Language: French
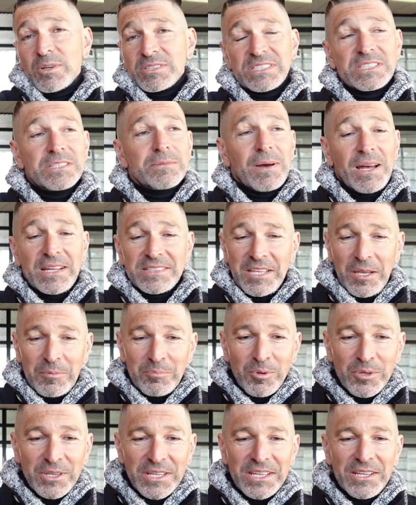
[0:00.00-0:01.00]
moi ce qui m'a
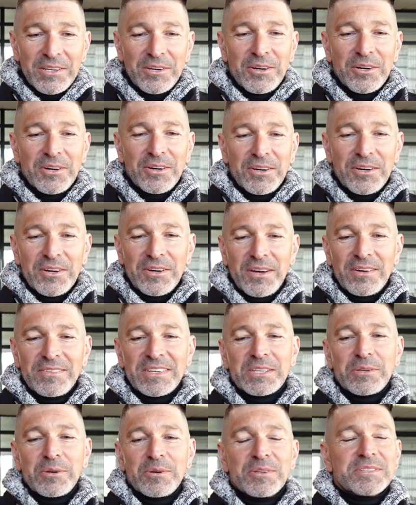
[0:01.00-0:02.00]
interpellé euh,
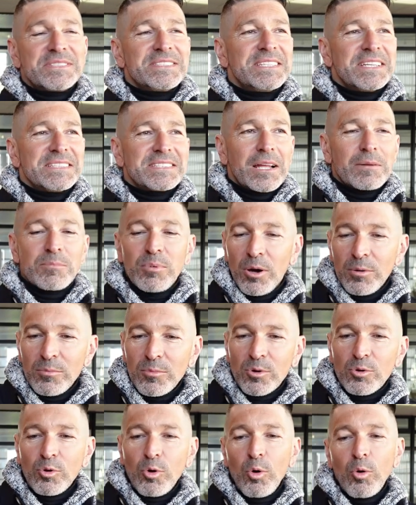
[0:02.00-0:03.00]
avec euh, cet
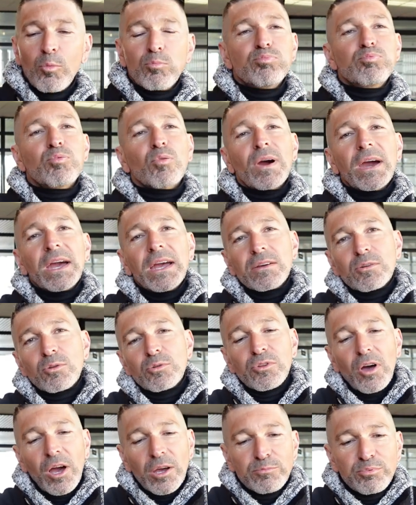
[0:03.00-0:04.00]
album, qu'on pourrait,
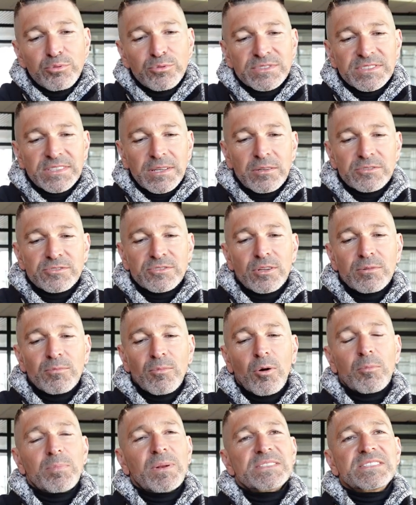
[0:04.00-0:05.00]
qu'on aurait pu
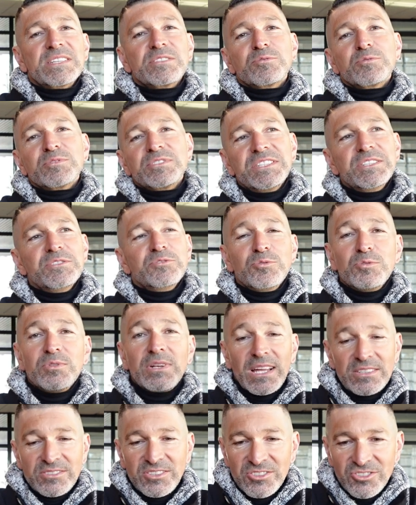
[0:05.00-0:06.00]
seulement placer sous le signe du
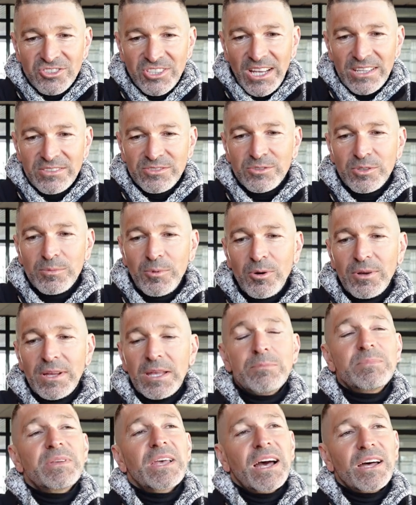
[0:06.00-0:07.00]
Latin Jazz, justement.
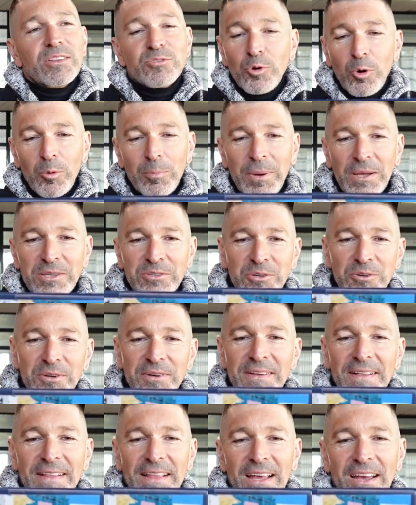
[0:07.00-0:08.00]
Eh bien non, pas
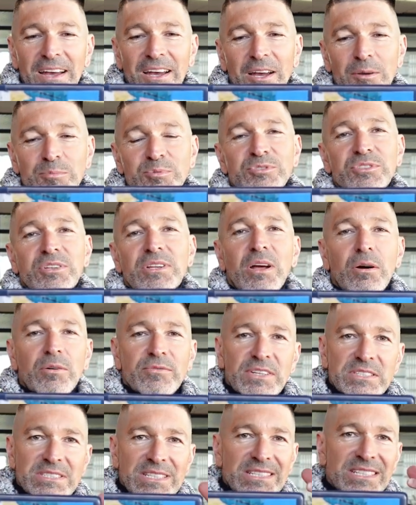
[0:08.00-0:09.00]
que, euh, puisque là
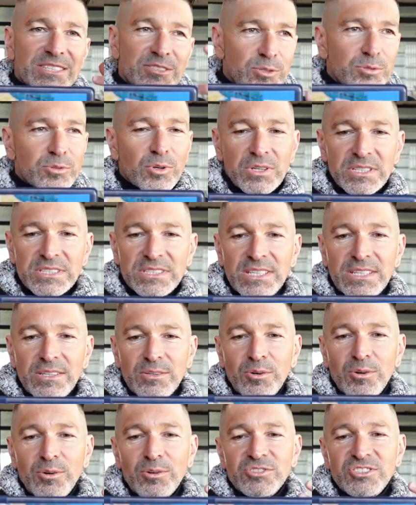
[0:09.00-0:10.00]
en fait il y a des
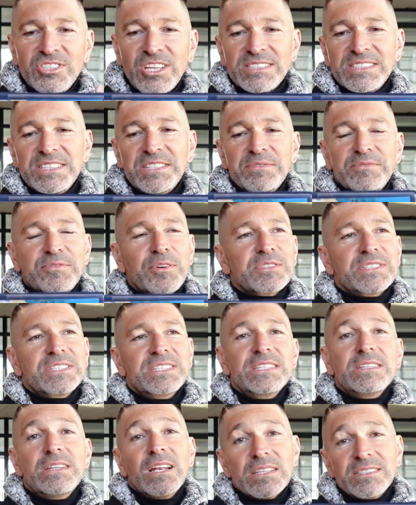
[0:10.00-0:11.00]
sonorités jazzy,
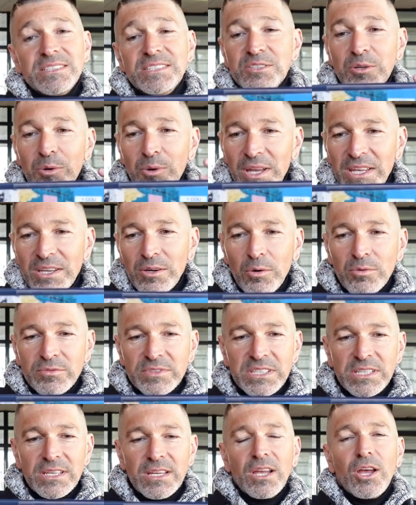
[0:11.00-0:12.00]
funky, latino et
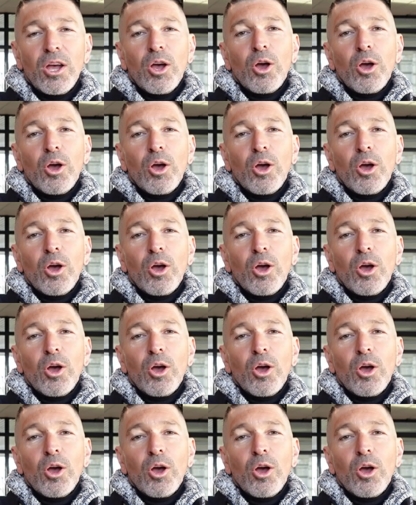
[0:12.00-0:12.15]
groovy